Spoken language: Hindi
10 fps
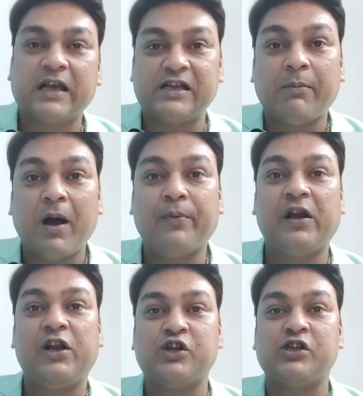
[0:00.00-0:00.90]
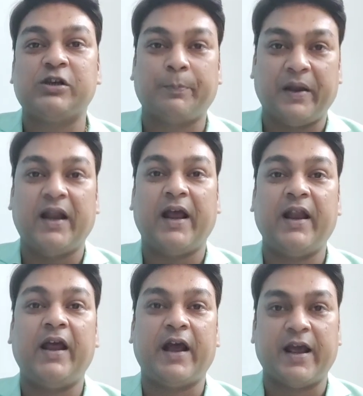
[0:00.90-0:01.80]
कि जब आप रिलेशनशिप में
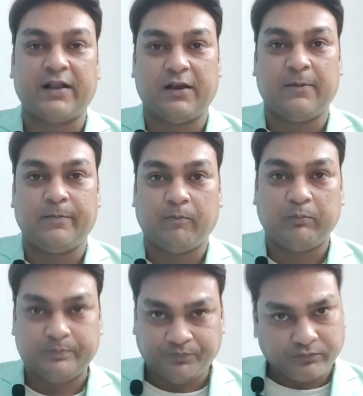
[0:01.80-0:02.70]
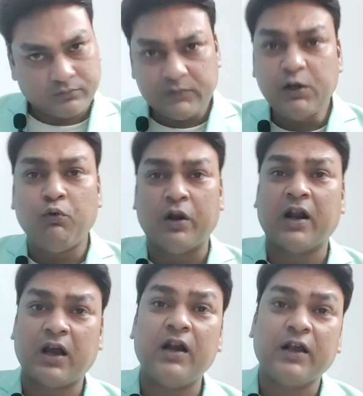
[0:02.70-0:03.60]
नए नए आए थे वो तो
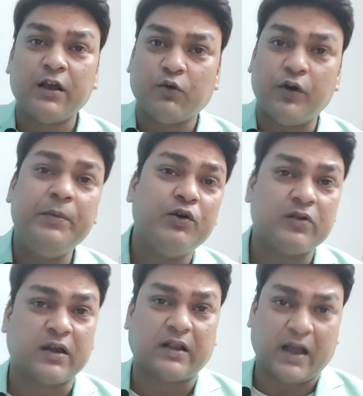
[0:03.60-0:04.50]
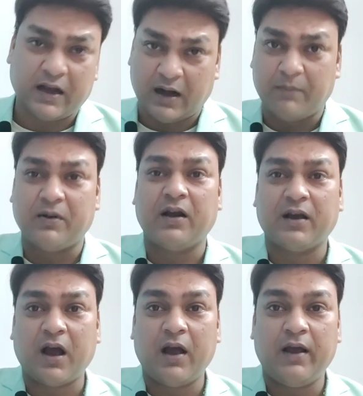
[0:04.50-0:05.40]
लड़का लड़की कोई भी हो सकता है अगर आप
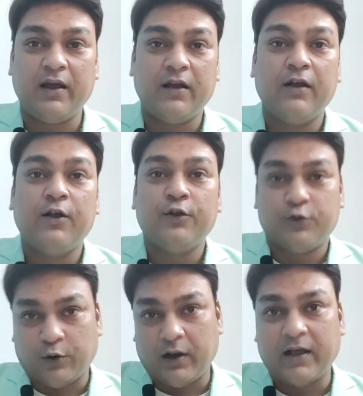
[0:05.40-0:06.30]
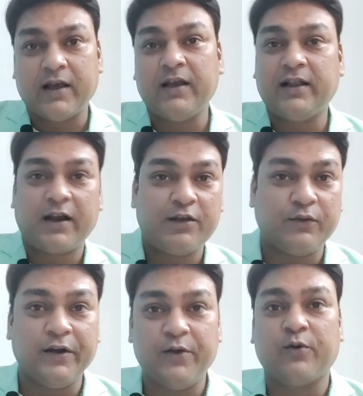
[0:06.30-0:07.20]
लड़का हैं तो लड़के की तरह
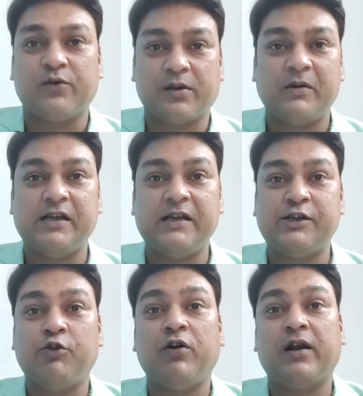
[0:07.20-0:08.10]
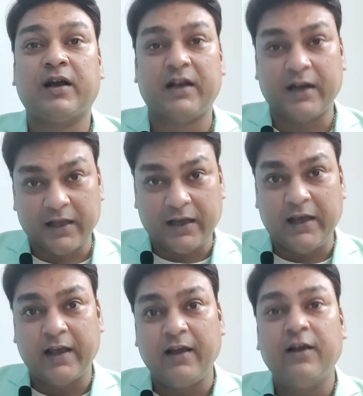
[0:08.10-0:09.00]
इस वीडियो को समझ लीजिए और अगर
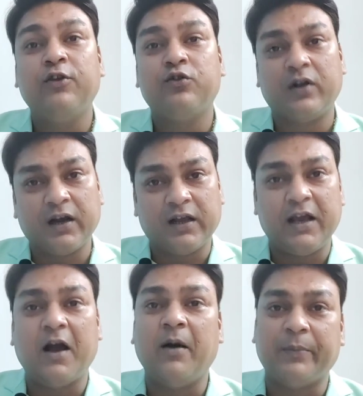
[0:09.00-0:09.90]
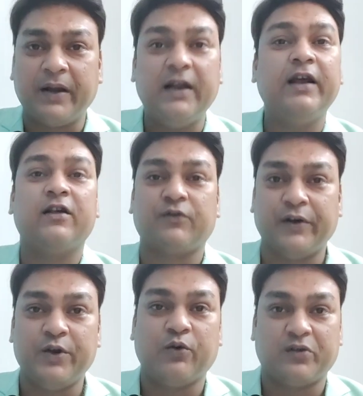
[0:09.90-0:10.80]
लड़की हैं तो लड़कियां अपने लिए इस
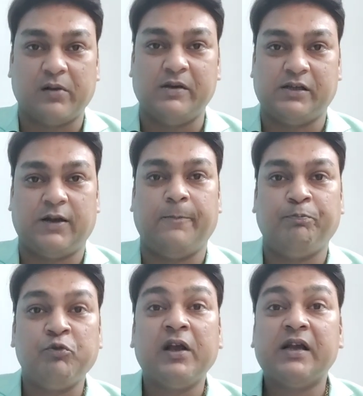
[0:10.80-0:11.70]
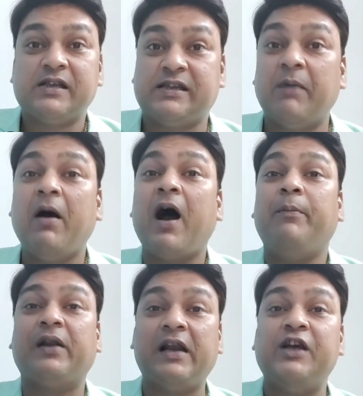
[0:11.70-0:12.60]
वीडियो को समझ लें जब
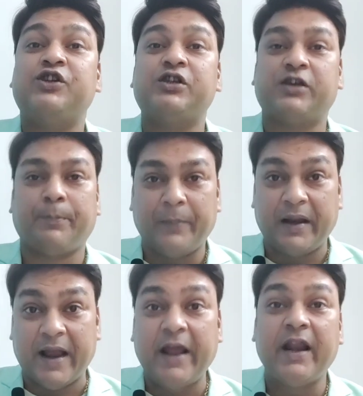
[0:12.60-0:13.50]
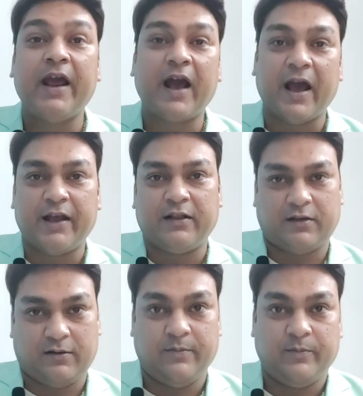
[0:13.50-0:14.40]
आप रिलेशनशिप में नए नए आए
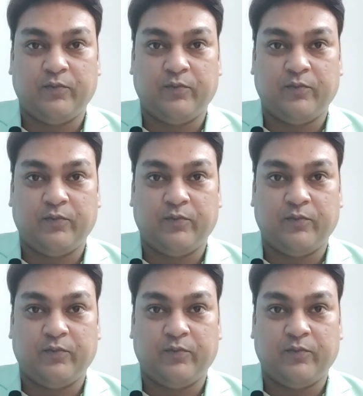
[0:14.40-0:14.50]
थे